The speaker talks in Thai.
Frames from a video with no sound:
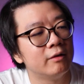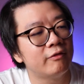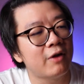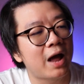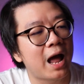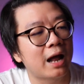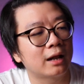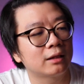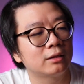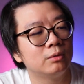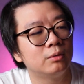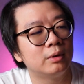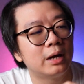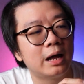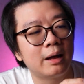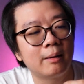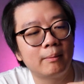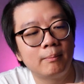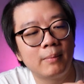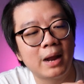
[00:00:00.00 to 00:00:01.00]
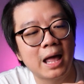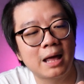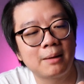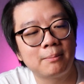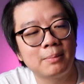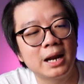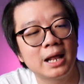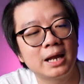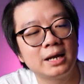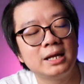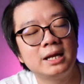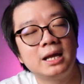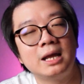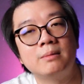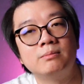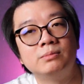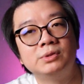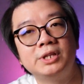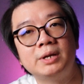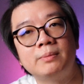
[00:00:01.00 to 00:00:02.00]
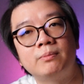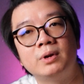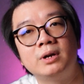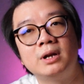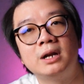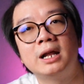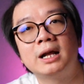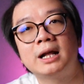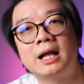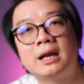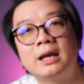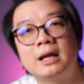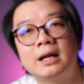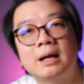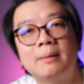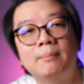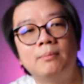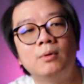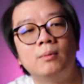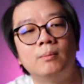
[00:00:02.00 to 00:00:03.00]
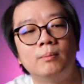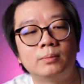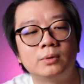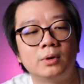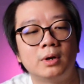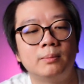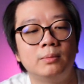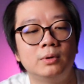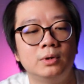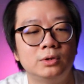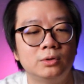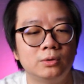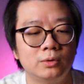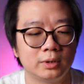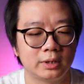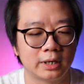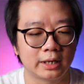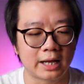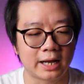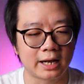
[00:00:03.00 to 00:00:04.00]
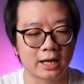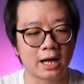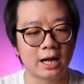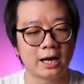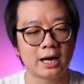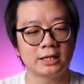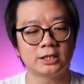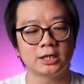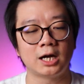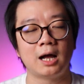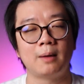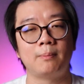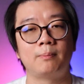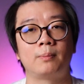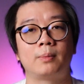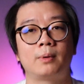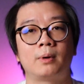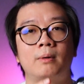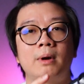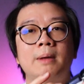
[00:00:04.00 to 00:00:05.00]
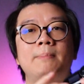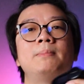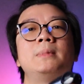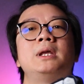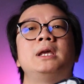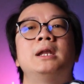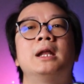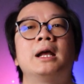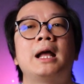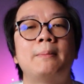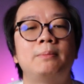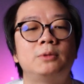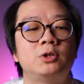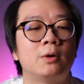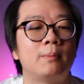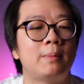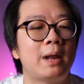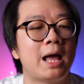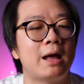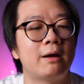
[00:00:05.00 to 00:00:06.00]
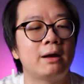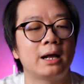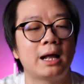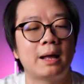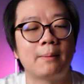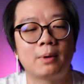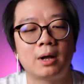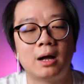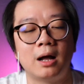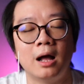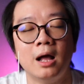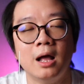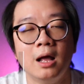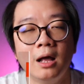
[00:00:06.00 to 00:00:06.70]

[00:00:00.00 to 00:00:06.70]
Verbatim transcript: ฝากตัวแบรนด์พารานิ M10 ไว้ด้วยแล้วกันนะครับผมตัวบลูทูธยังไงก็ถ้าชอบคลิปนี้นะครับจบแล้วนะครับก็